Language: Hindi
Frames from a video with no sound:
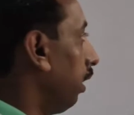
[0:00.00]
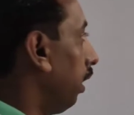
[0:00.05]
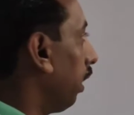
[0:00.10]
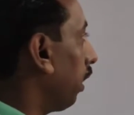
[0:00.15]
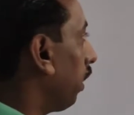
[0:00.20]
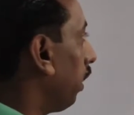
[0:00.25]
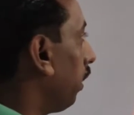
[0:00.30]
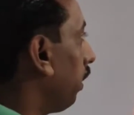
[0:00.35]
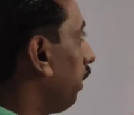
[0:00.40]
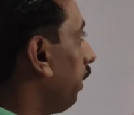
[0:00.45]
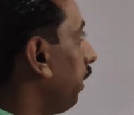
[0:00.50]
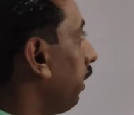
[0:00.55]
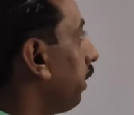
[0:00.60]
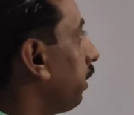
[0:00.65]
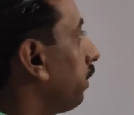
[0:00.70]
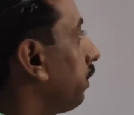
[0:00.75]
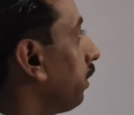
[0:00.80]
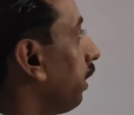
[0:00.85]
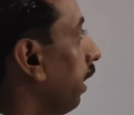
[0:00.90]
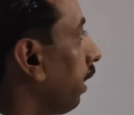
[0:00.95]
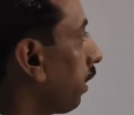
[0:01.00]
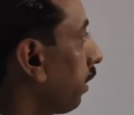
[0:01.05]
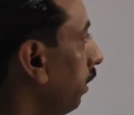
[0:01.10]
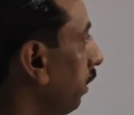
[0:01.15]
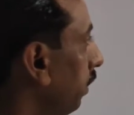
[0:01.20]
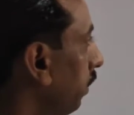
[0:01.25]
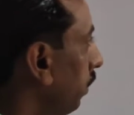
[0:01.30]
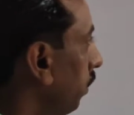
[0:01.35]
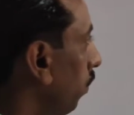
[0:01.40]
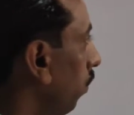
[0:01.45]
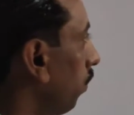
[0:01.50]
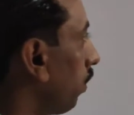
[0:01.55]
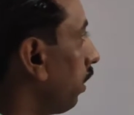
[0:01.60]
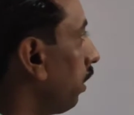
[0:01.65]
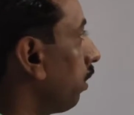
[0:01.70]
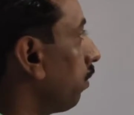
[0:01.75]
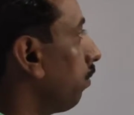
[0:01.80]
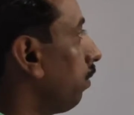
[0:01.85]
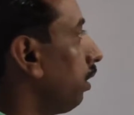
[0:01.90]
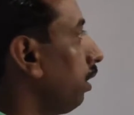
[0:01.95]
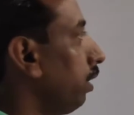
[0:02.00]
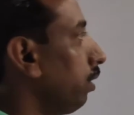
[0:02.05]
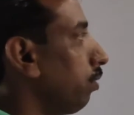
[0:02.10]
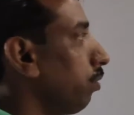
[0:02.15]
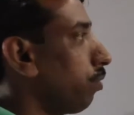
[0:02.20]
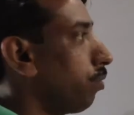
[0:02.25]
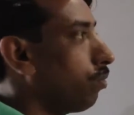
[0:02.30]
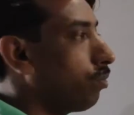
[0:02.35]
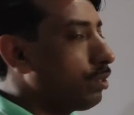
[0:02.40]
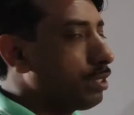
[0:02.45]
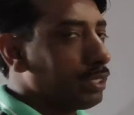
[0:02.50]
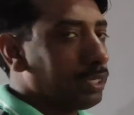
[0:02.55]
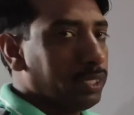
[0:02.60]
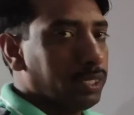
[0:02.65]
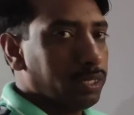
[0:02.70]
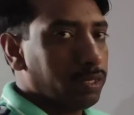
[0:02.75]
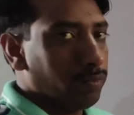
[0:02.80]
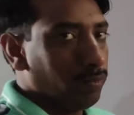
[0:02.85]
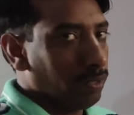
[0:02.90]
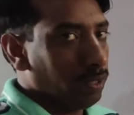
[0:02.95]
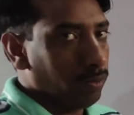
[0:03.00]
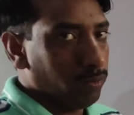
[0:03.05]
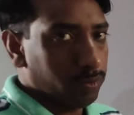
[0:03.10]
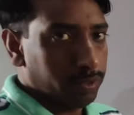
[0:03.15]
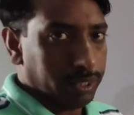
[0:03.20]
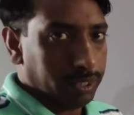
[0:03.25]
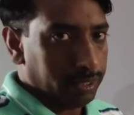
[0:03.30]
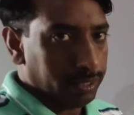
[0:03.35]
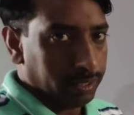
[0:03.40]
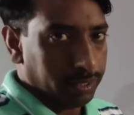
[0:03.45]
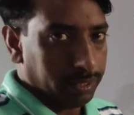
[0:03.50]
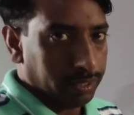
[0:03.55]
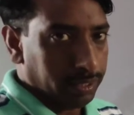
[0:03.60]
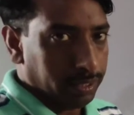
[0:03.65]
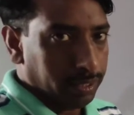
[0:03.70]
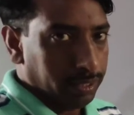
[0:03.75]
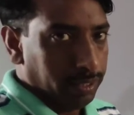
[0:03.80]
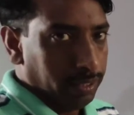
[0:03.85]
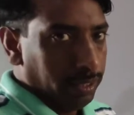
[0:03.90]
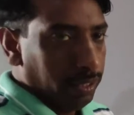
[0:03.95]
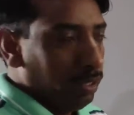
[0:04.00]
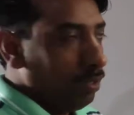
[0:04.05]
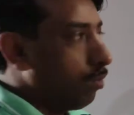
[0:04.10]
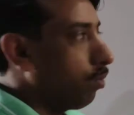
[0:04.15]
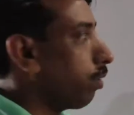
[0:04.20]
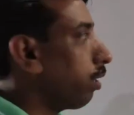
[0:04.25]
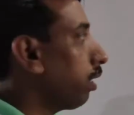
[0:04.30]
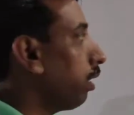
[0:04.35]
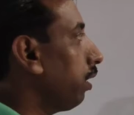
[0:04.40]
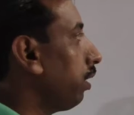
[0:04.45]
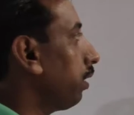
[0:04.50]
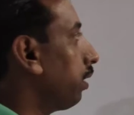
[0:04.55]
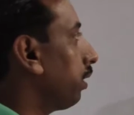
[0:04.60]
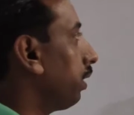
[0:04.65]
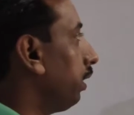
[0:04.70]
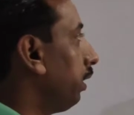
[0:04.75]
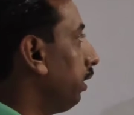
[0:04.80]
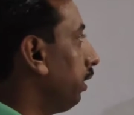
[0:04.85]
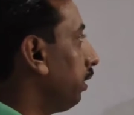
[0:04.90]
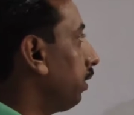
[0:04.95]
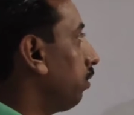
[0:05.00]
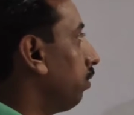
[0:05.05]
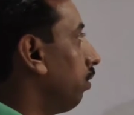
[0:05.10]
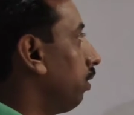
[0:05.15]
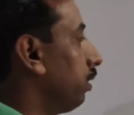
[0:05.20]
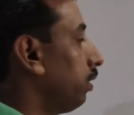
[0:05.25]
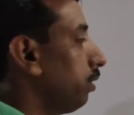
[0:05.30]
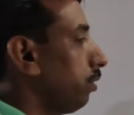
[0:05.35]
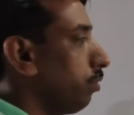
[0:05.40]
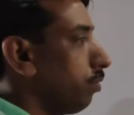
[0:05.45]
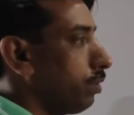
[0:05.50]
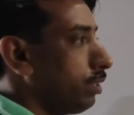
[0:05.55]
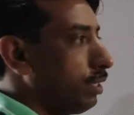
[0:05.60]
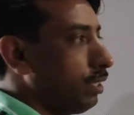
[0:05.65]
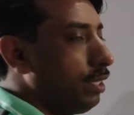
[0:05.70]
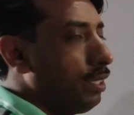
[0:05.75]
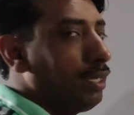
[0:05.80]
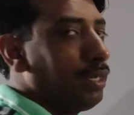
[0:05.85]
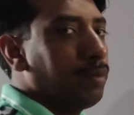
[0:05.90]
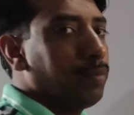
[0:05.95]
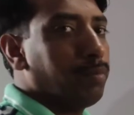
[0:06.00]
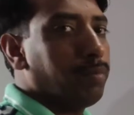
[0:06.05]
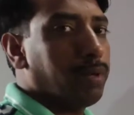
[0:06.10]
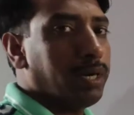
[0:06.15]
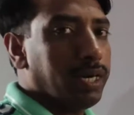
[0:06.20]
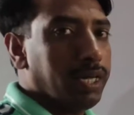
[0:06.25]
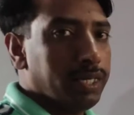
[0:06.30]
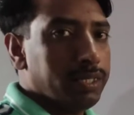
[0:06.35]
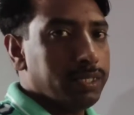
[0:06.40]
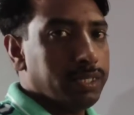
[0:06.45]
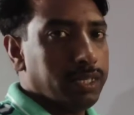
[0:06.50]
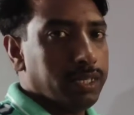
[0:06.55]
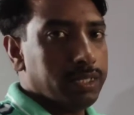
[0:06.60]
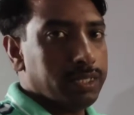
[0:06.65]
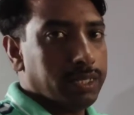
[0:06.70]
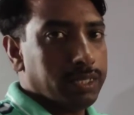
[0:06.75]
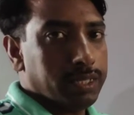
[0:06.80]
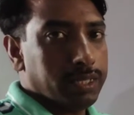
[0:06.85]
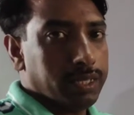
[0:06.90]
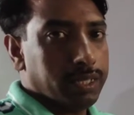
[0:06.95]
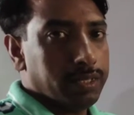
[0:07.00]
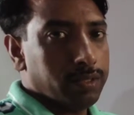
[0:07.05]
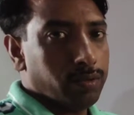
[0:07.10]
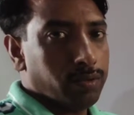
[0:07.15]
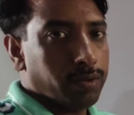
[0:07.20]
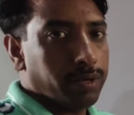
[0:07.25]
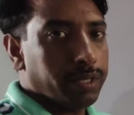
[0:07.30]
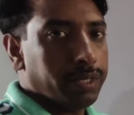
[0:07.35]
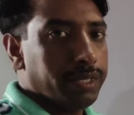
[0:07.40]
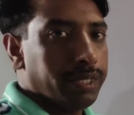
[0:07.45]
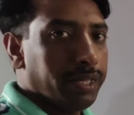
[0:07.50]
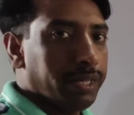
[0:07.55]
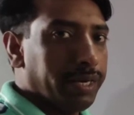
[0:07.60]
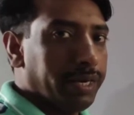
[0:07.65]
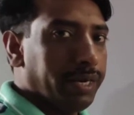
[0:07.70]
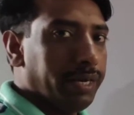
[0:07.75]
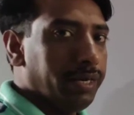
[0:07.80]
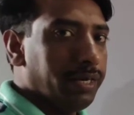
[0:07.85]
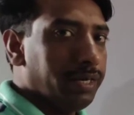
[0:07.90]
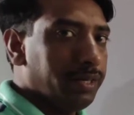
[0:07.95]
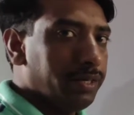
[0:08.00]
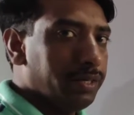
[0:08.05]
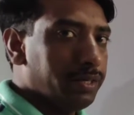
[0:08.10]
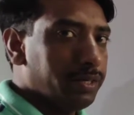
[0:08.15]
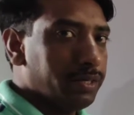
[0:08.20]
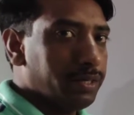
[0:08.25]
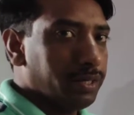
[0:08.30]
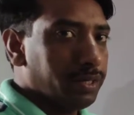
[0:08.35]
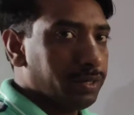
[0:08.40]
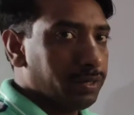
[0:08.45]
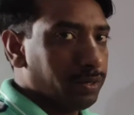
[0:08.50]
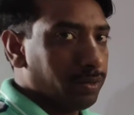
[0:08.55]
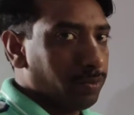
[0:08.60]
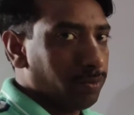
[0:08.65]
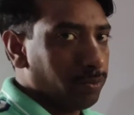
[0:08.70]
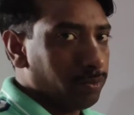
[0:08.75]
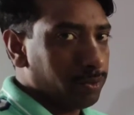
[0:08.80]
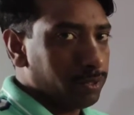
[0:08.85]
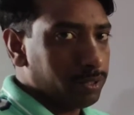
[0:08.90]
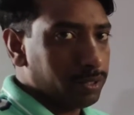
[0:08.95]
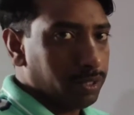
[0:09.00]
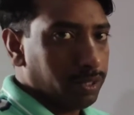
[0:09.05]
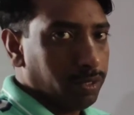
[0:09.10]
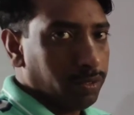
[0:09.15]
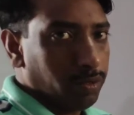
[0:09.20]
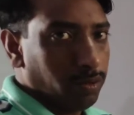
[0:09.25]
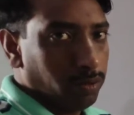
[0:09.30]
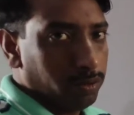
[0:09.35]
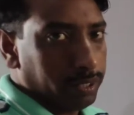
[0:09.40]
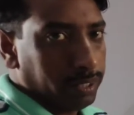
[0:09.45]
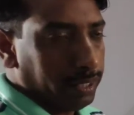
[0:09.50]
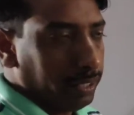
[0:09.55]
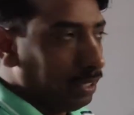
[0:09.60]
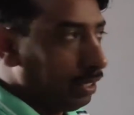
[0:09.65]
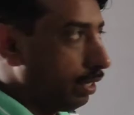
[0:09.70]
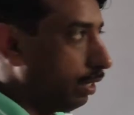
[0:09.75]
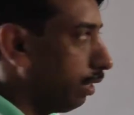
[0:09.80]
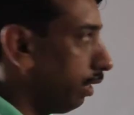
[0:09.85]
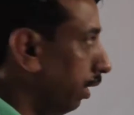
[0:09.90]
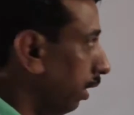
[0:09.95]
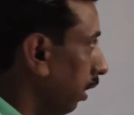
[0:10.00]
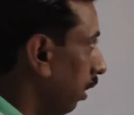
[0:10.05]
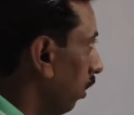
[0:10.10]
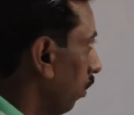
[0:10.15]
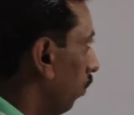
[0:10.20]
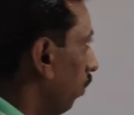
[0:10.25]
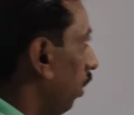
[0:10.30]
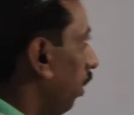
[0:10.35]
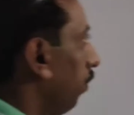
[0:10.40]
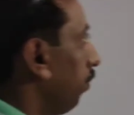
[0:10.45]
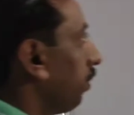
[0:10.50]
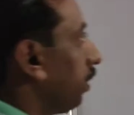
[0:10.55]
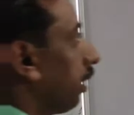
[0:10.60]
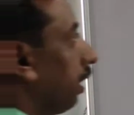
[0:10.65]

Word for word: अगर डी एग्जैक्टली ज़ीरो के इक्वल है तो रूट्स इक्वल हो जाते हैं और अगर डी जो है ज़ीरो से बड़ा चला जाता है तो रियल एंड डिस्टिंक्ट रूट्स होते हैं तो हम